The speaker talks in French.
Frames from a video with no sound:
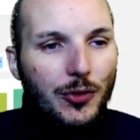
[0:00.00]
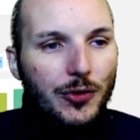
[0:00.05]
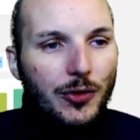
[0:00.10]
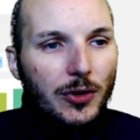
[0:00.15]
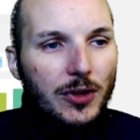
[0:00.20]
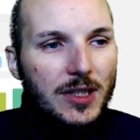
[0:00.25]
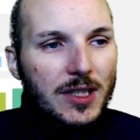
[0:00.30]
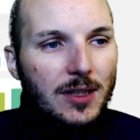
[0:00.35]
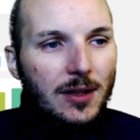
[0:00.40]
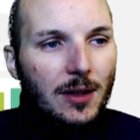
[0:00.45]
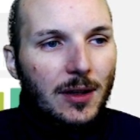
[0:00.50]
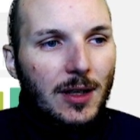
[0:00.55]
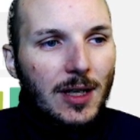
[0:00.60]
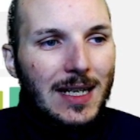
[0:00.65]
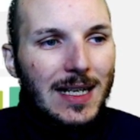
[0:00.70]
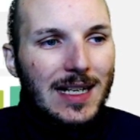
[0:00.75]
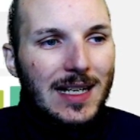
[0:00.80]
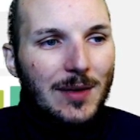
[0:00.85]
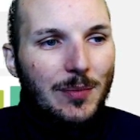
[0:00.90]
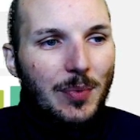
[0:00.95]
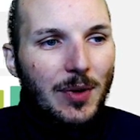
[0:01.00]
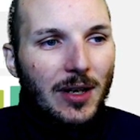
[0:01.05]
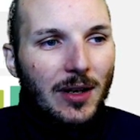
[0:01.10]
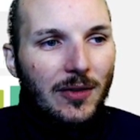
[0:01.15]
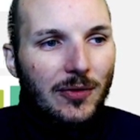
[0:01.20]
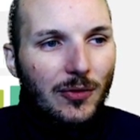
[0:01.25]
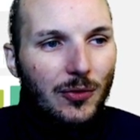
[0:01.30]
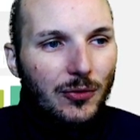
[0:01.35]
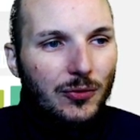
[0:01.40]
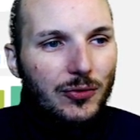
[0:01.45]
sortir les
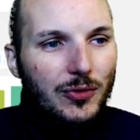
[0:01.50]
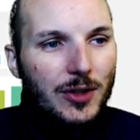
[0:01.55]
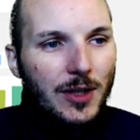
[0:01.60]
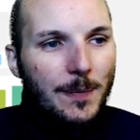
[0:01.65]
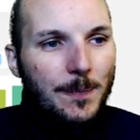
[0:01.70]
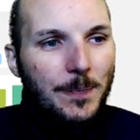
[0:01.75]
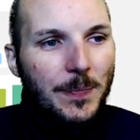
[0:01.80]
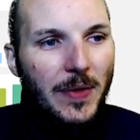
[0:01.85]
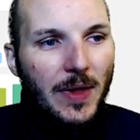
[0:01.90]
perfs en tout cas.